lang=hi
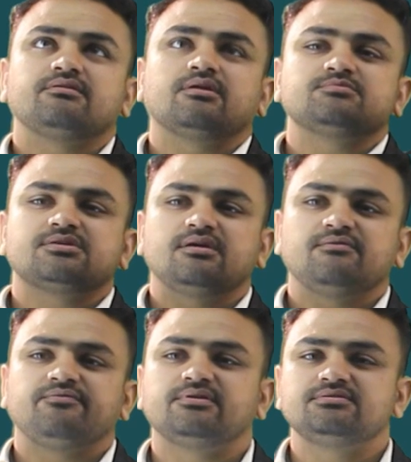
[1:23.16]
टर्म्स का
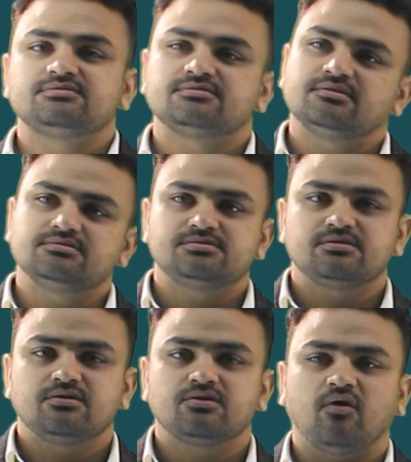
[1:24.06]
डिफरेंस इज
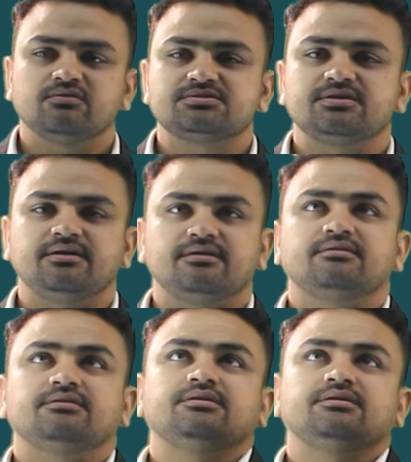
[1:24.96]
कॉन्स्टेंट